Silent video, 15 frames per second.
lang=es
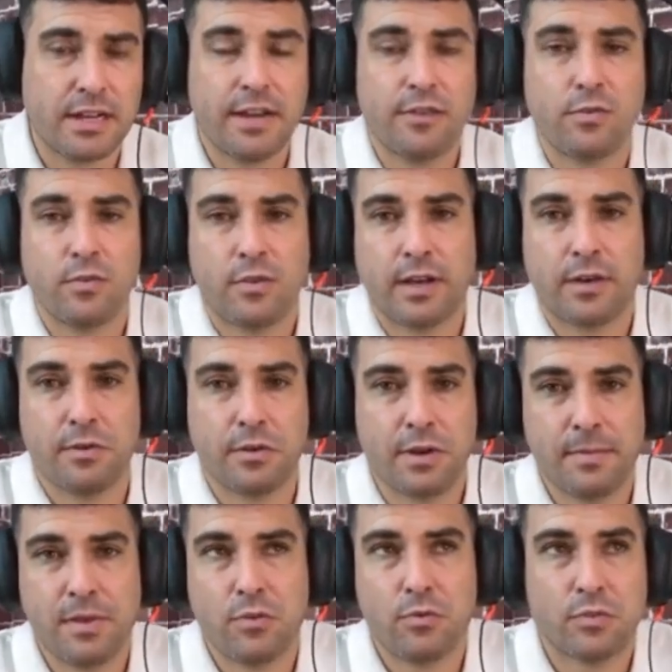Claro,
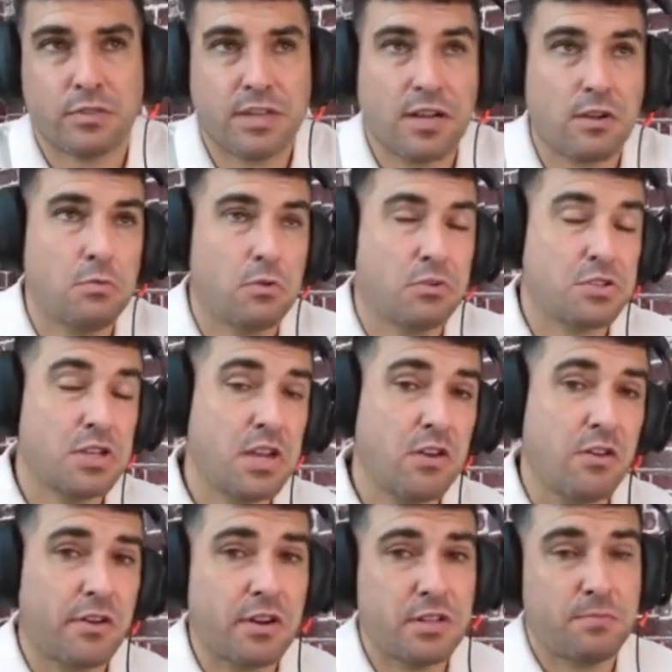ahora Maduro está como, sí,
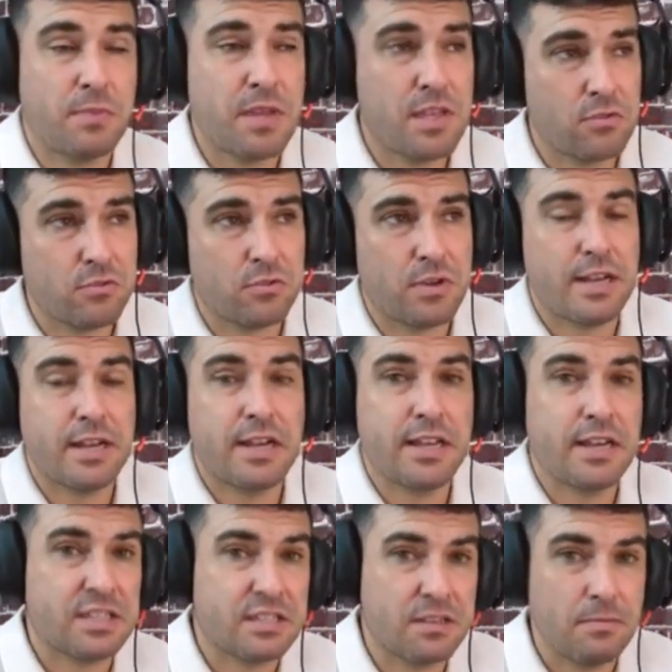lo respeto,
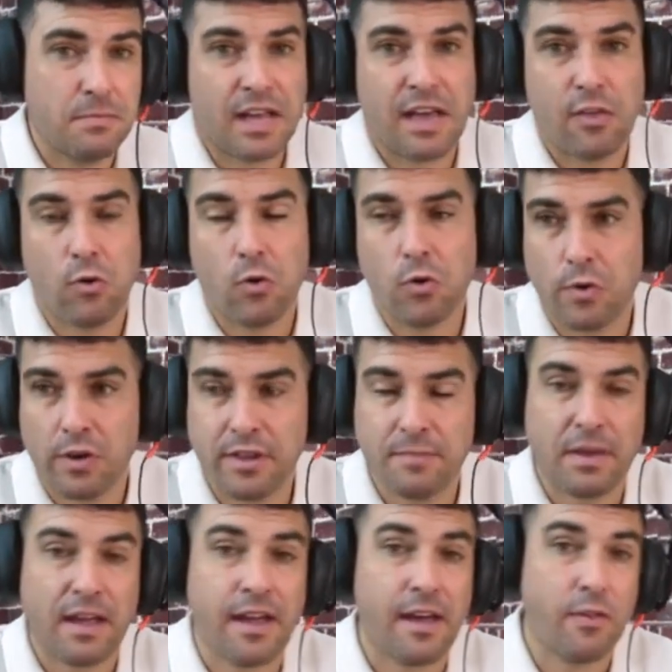el, ex embajador, el
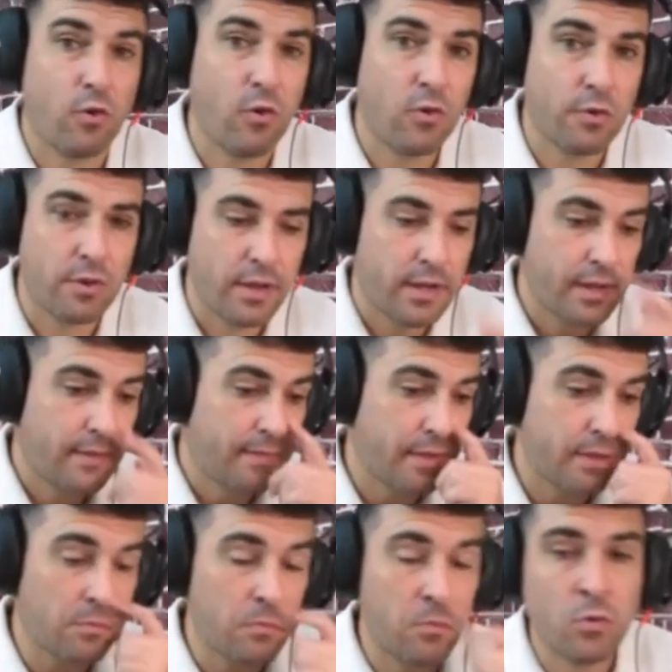embajador,
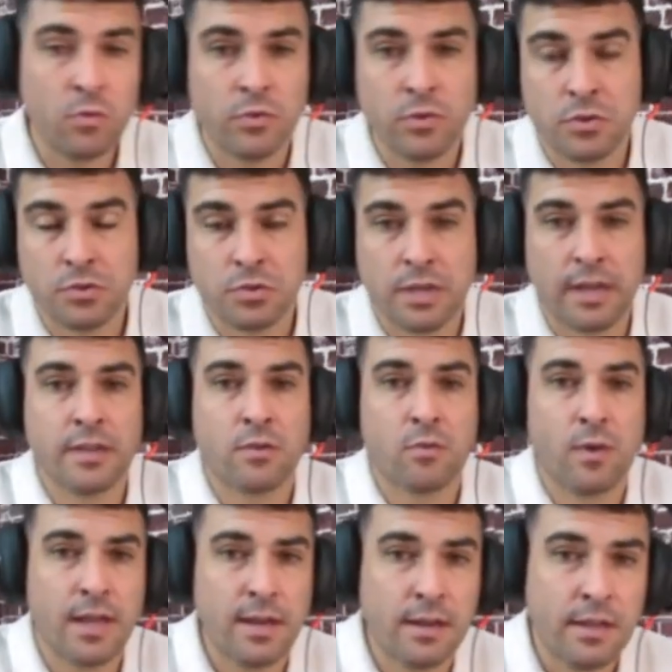Edmundo, tal y
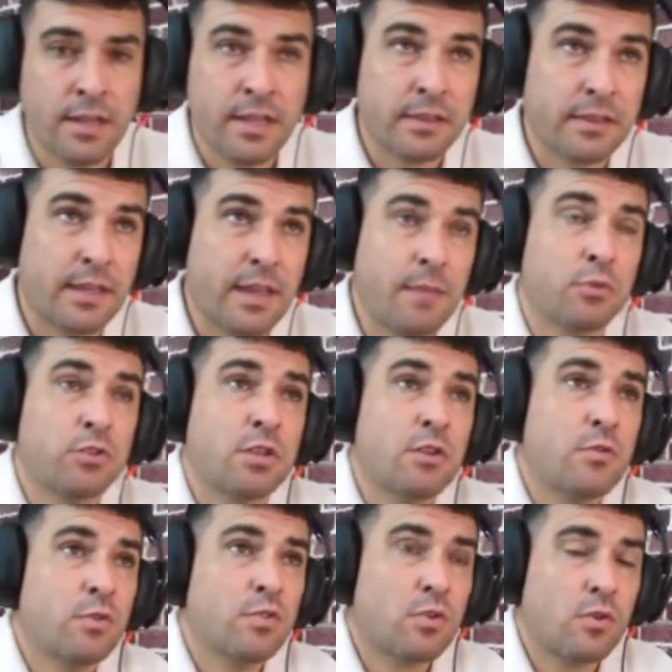cual, que hemos
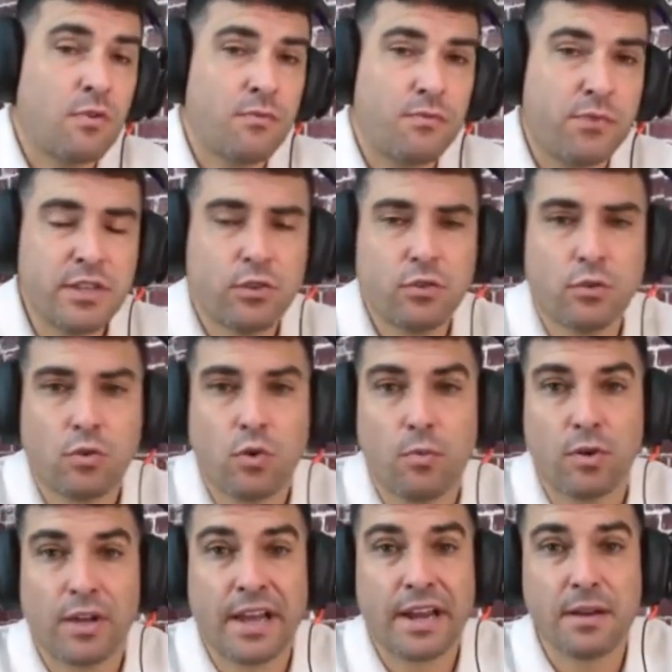tenido nuestros conflictos,
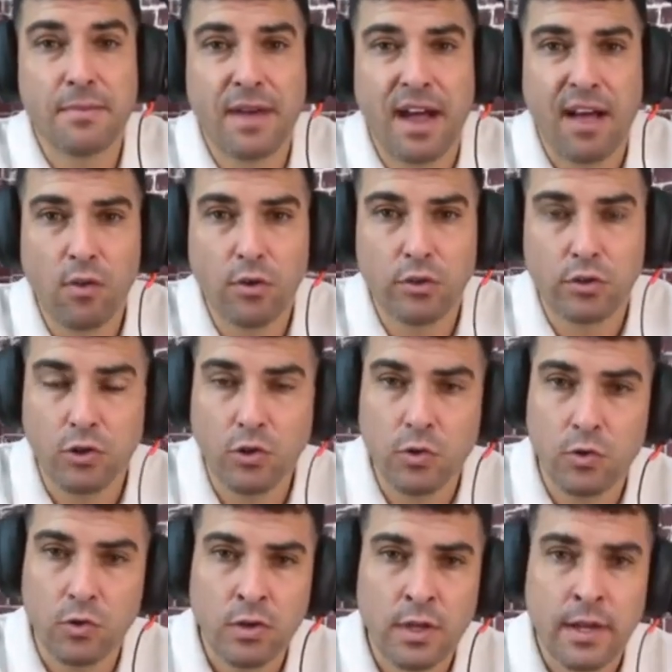como que ha rebajado el
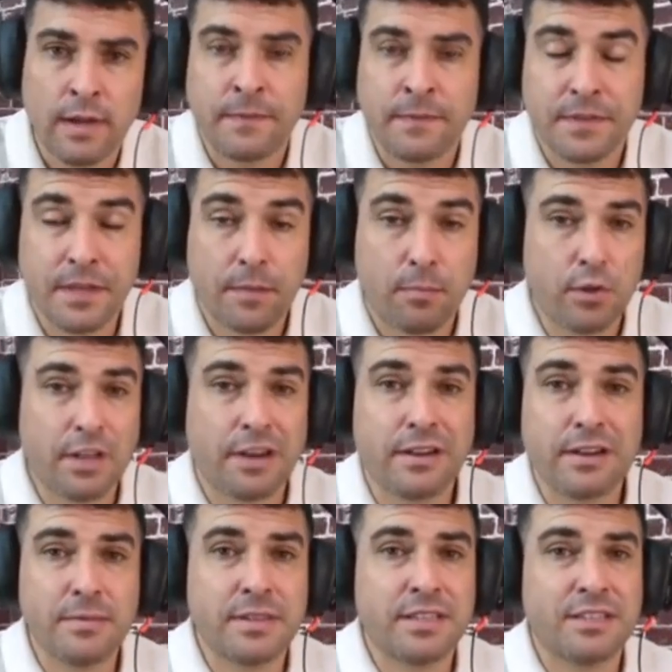tono y es porque
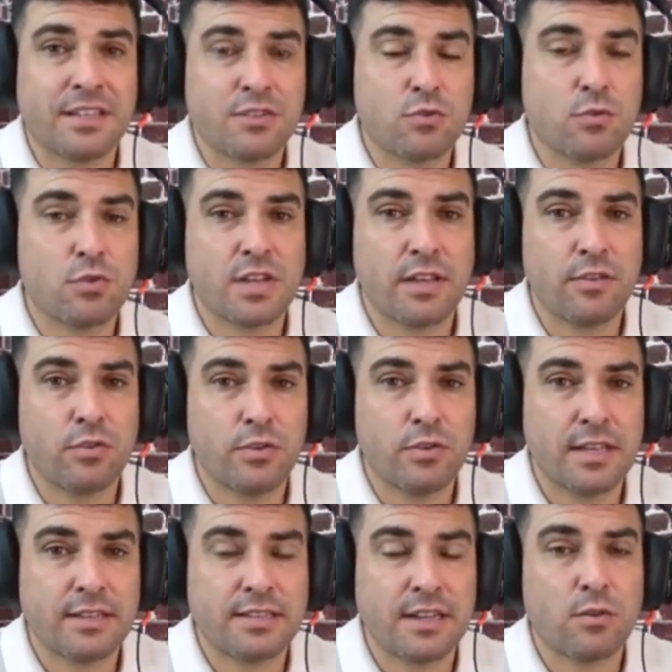realmente está asustado
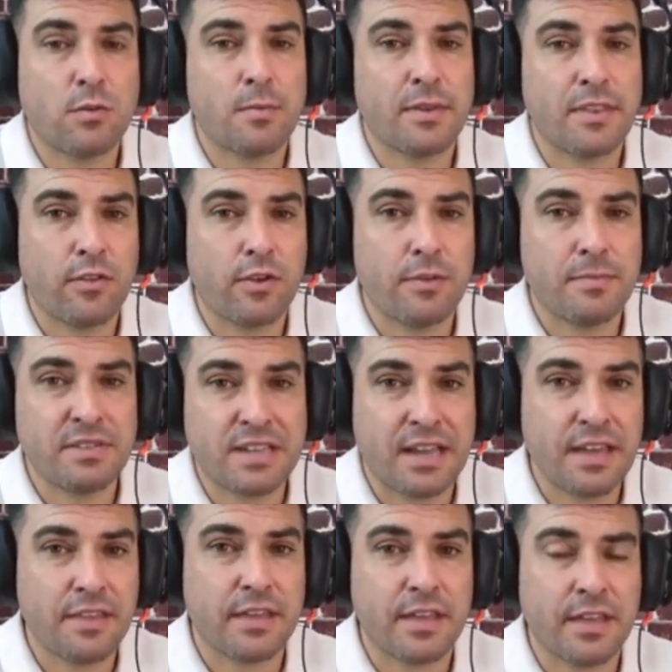y está como mandándole el
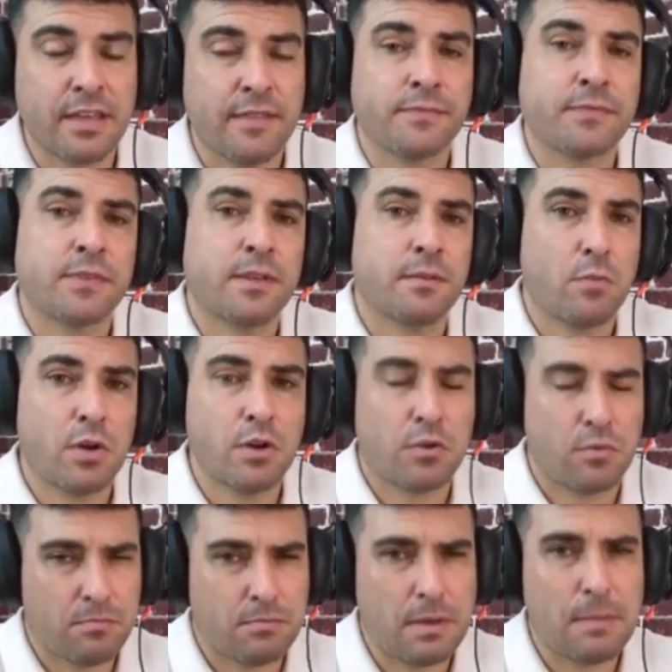mensaje de,
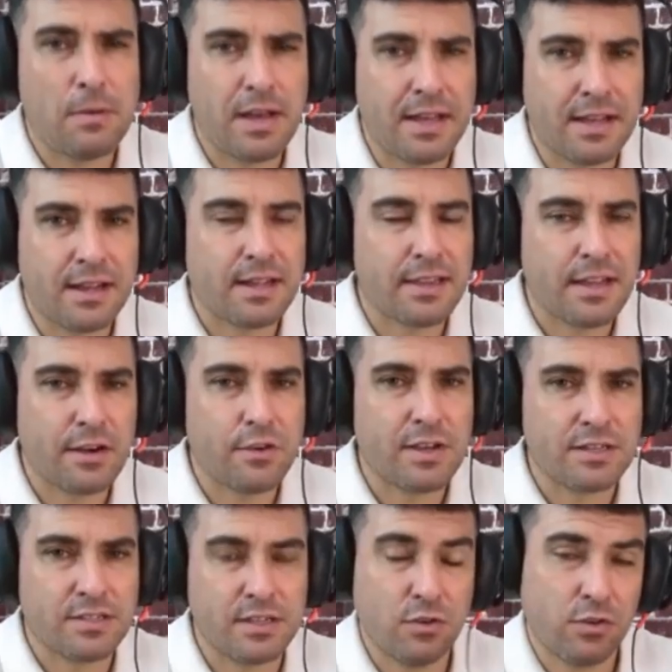bueno, vamos a quedarnos
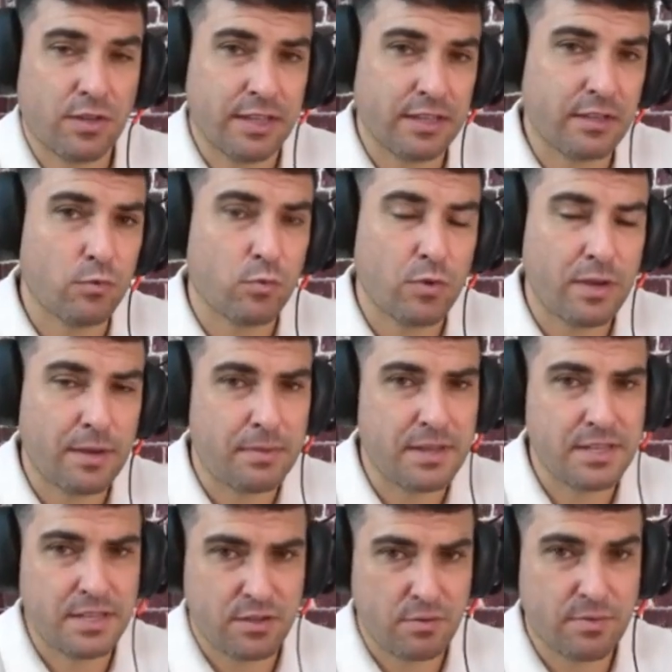así, ¿no? Quédate tú en
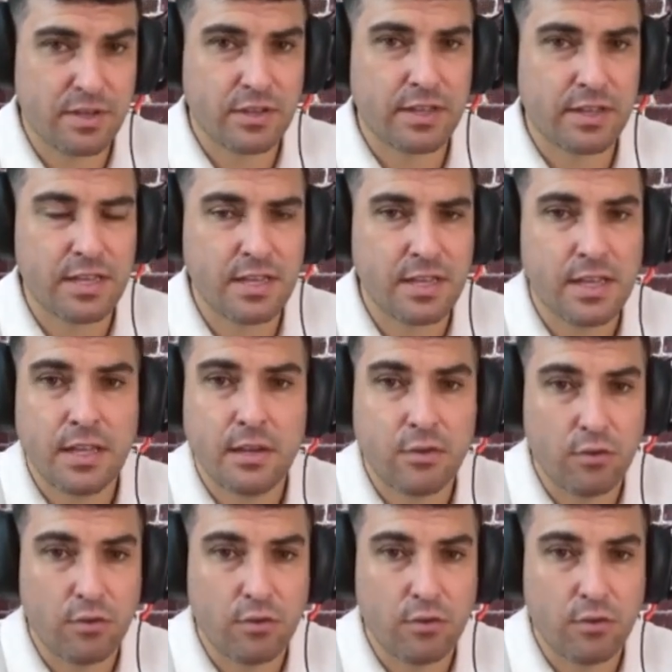España, yo me quedo aquí.